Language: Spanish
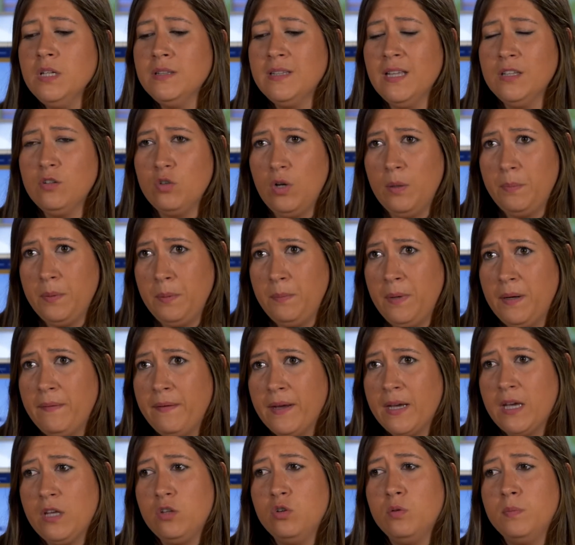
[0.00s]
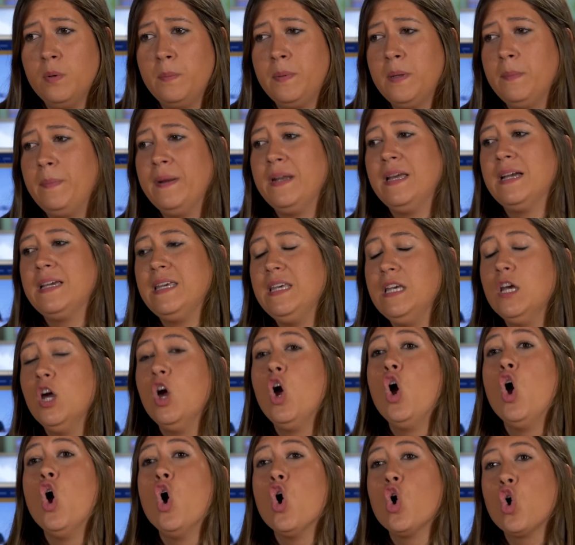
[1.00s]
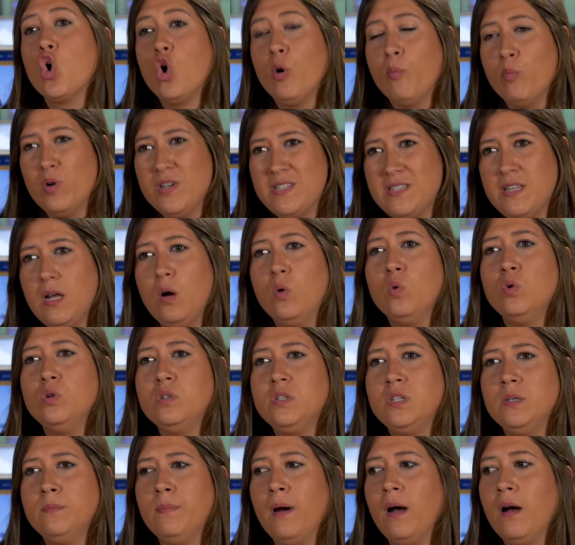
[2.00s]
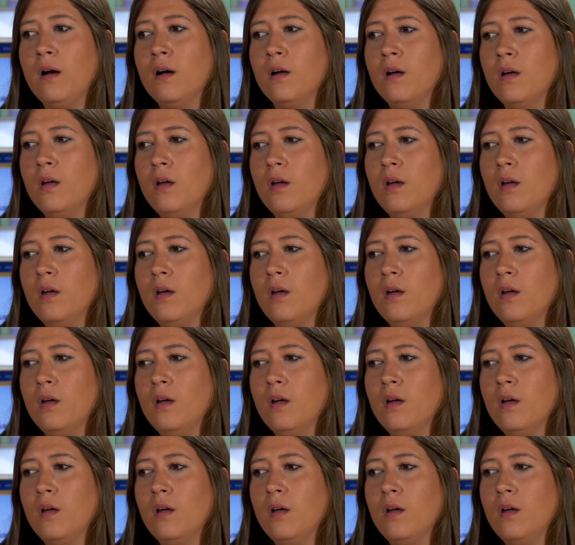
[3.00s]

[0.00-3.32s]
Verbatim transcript: tanto la primera vez que yo me preparé aquí como esta última,